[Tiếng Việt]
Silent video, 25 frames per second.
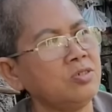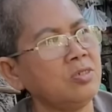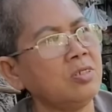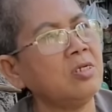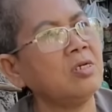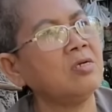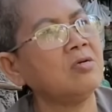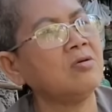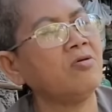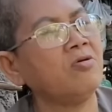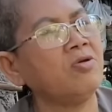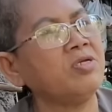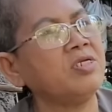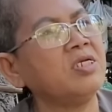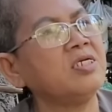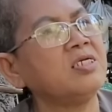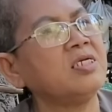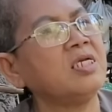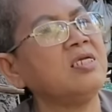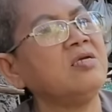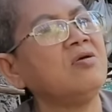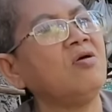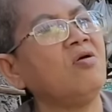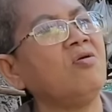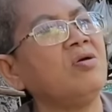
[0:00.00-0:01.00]
ờ, coi về
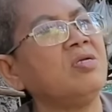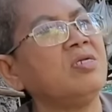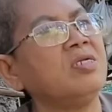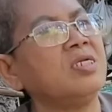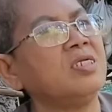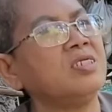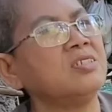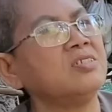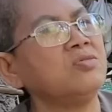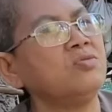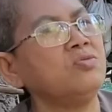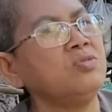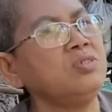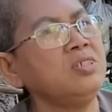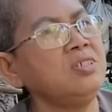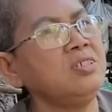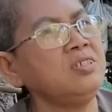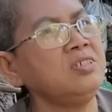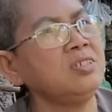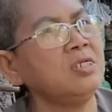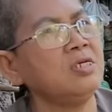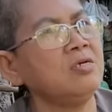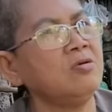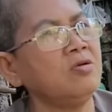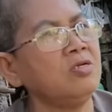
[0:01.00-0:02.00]
kỳ gọi nè xuống
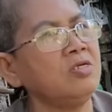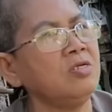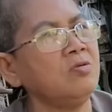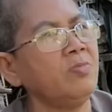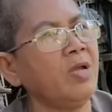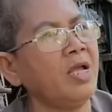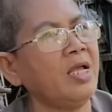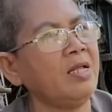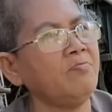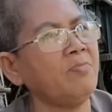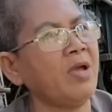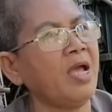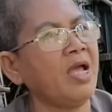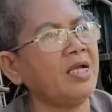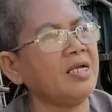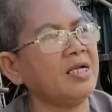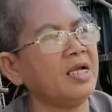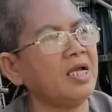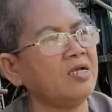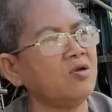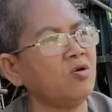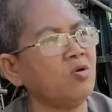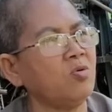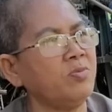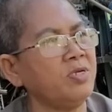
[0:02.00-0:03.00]
dưới giật dưới má ba
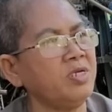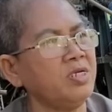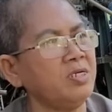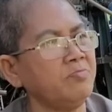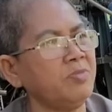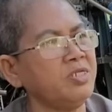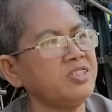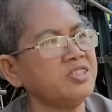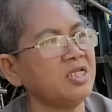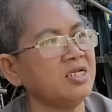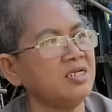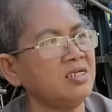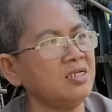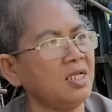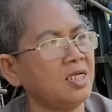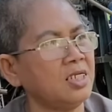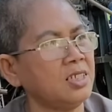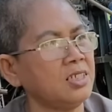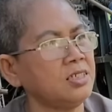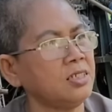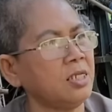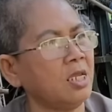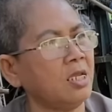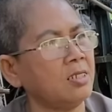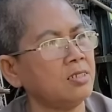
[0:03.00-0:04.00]
ngày cô mới hết mới tỉnh
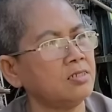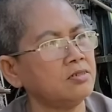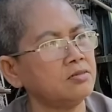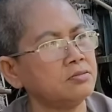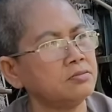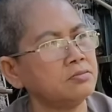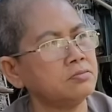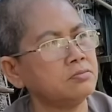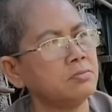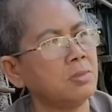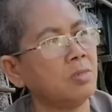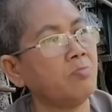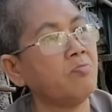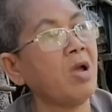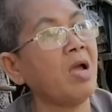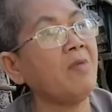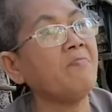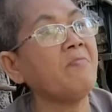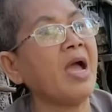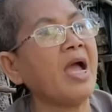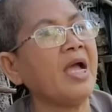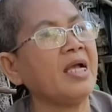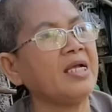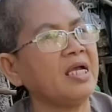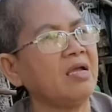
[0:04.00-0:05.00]
lại trời ba
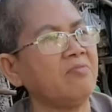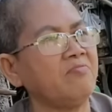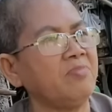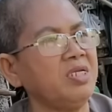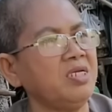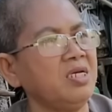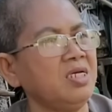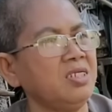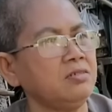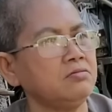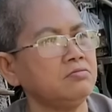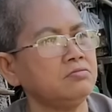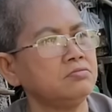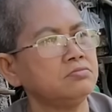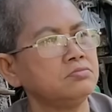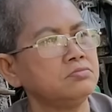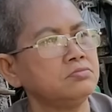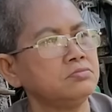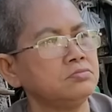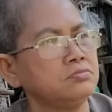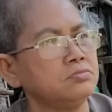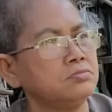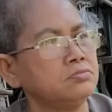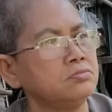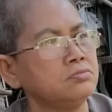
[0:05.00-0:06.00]
ba ngày mới hết
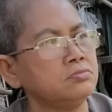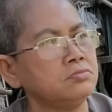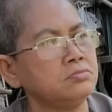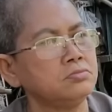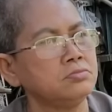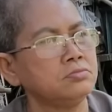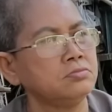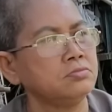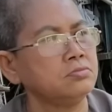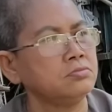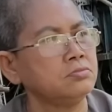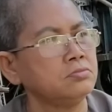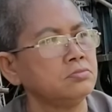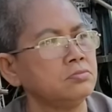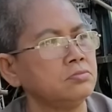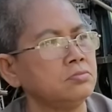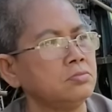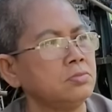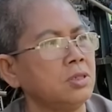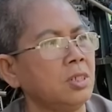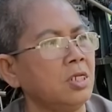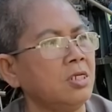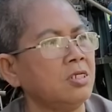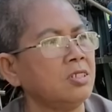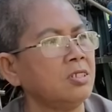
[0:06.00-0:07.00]

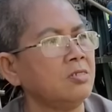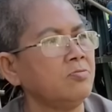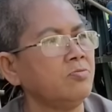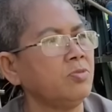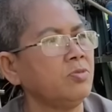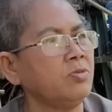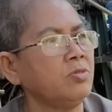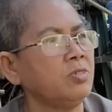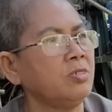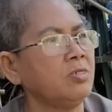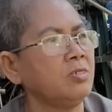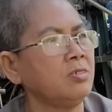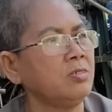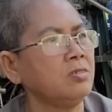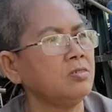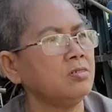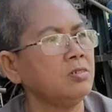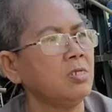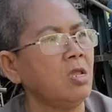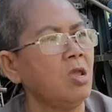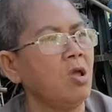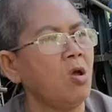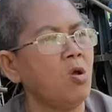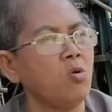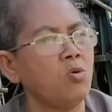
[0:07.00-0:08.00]
trời,
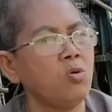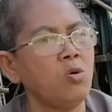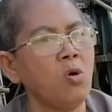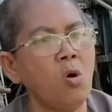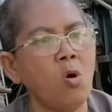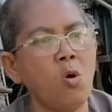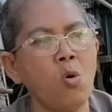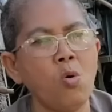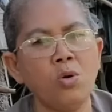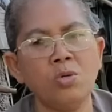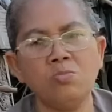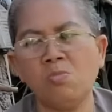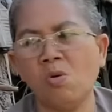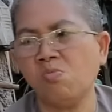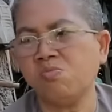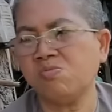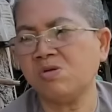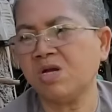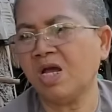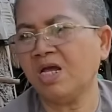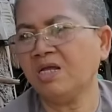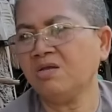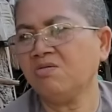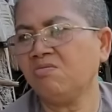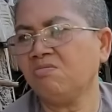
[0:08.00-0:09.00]
nó hôi một
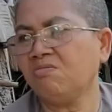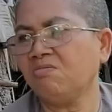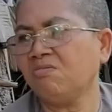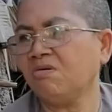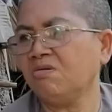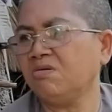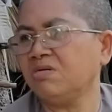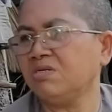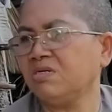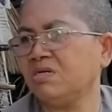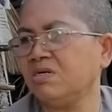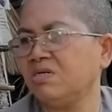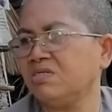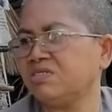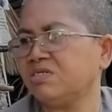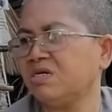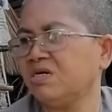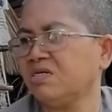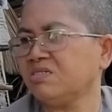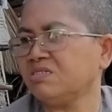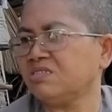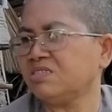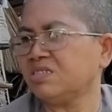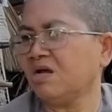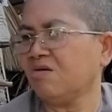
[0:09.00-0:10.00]
cái con ơi người
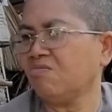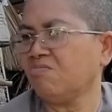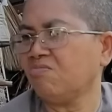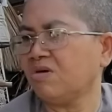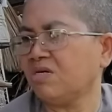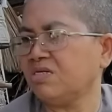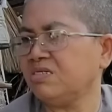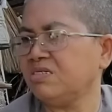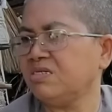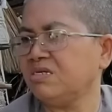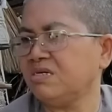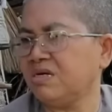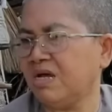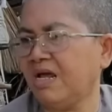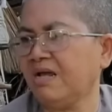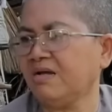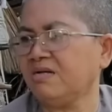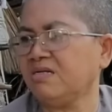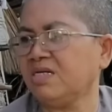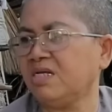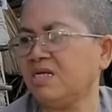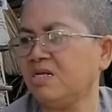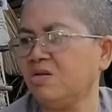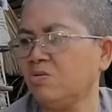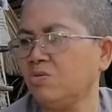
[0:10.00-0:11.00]
chết làm sao vậy
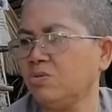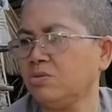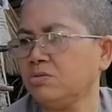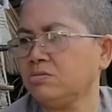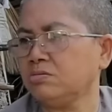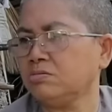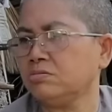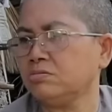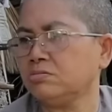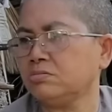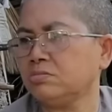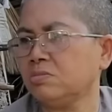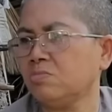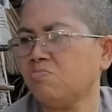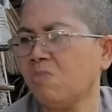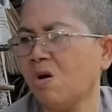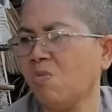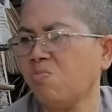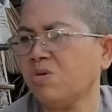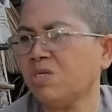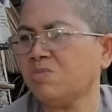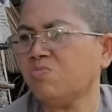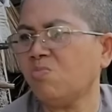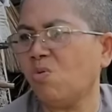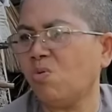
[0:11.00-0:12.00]
gan vậy luôn
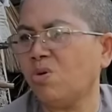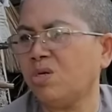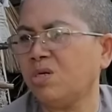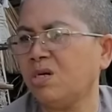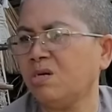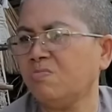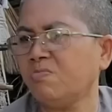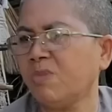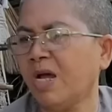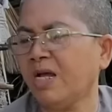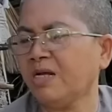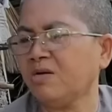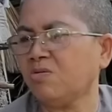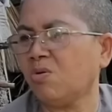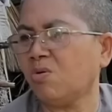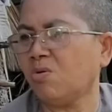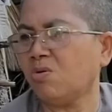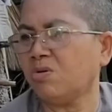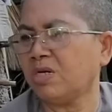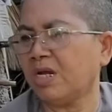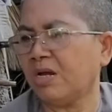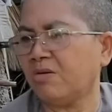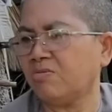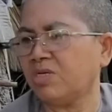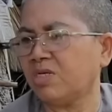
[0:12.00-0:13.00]
bốc cái mùi đó má cô
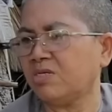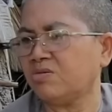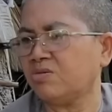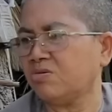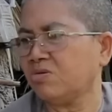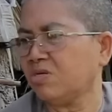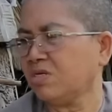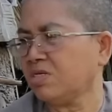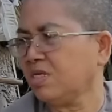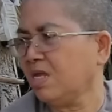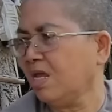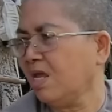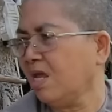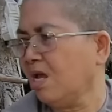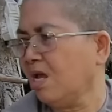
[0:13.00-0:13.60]
hồi nào giờ nó nói